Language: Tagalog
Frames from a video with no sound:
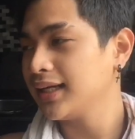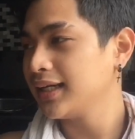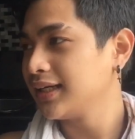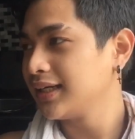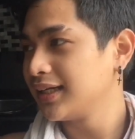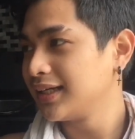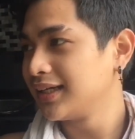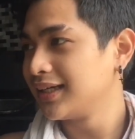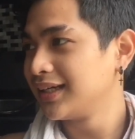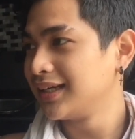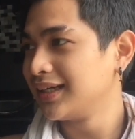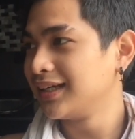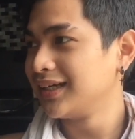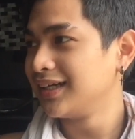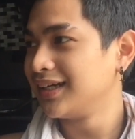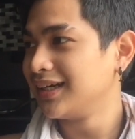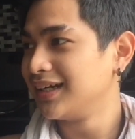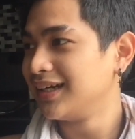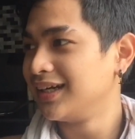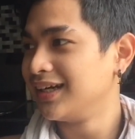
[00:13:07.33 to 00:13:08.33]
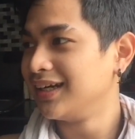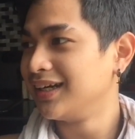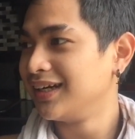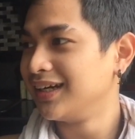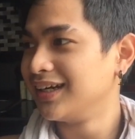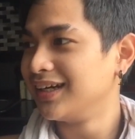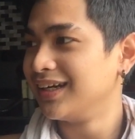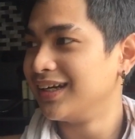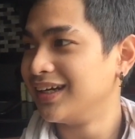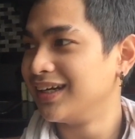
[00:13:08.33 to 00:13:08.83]
Paano pag ganun yung rason? Yun
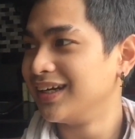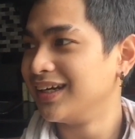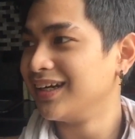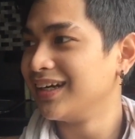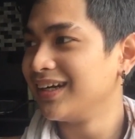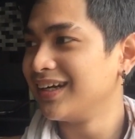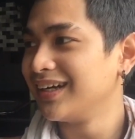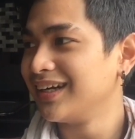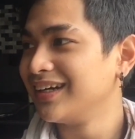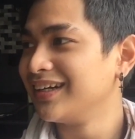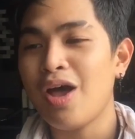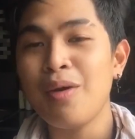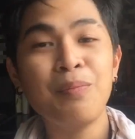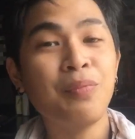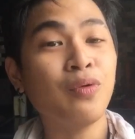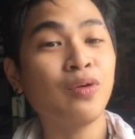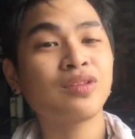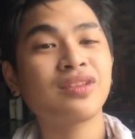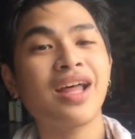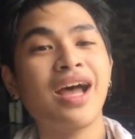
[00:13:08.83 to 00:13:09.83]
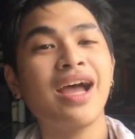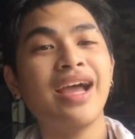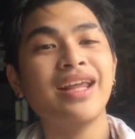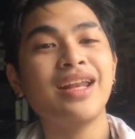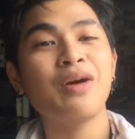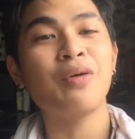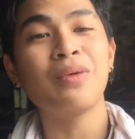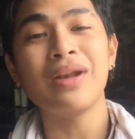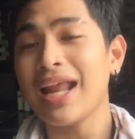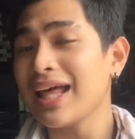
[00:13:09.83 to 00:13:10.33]
nga yung rason. Ay, putang
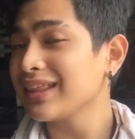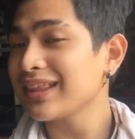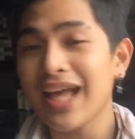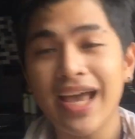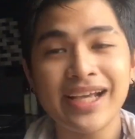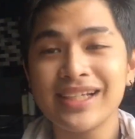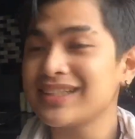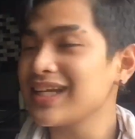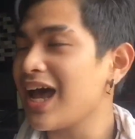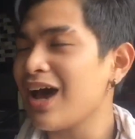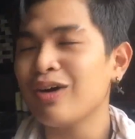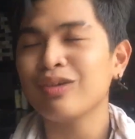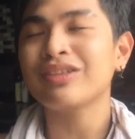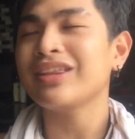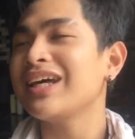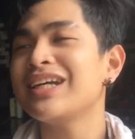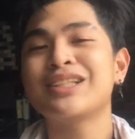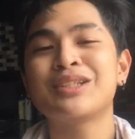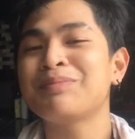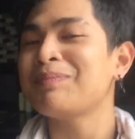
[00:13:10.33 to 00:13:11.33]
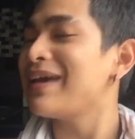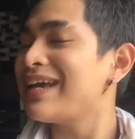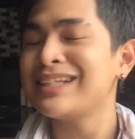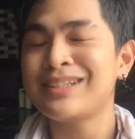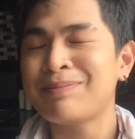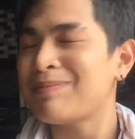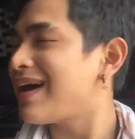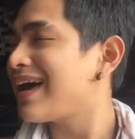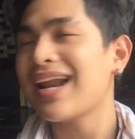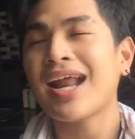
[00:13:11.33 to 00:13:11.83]
ina, wala tayo sa outer
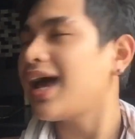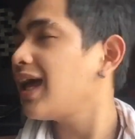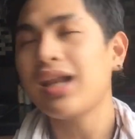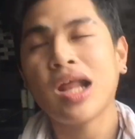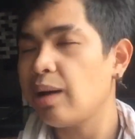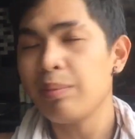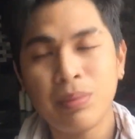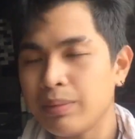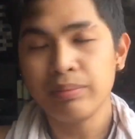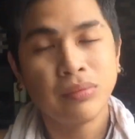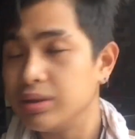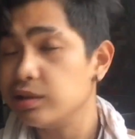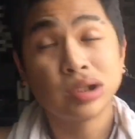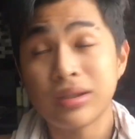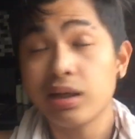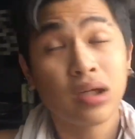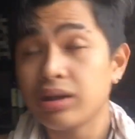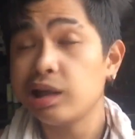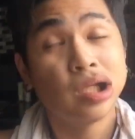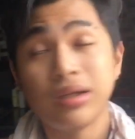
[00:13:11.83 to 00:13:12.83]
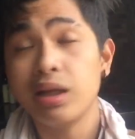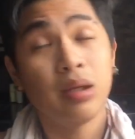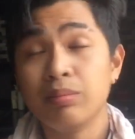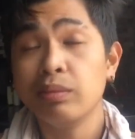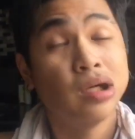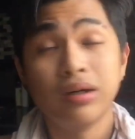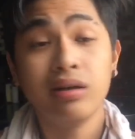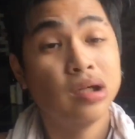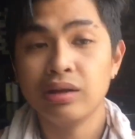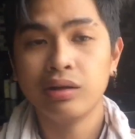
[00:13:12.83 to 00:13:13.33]
space para hanapin mo yung sarili
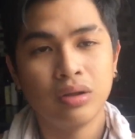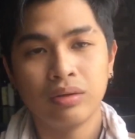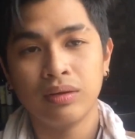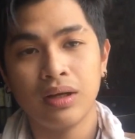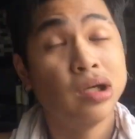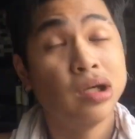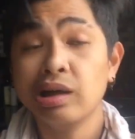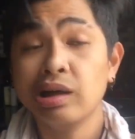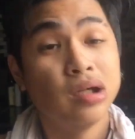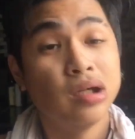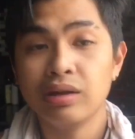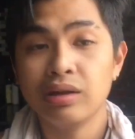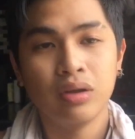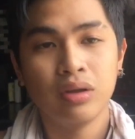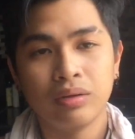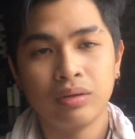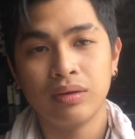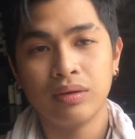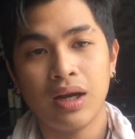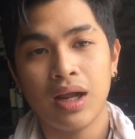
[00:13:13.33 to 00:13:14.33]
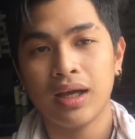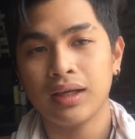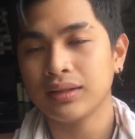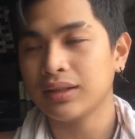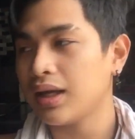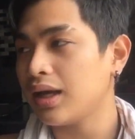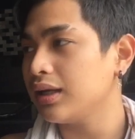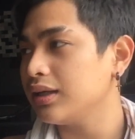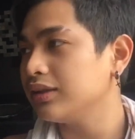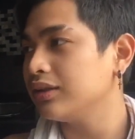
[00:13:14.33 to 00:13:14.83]
mo. Wala
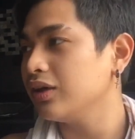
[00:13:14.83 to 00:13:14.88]
tayo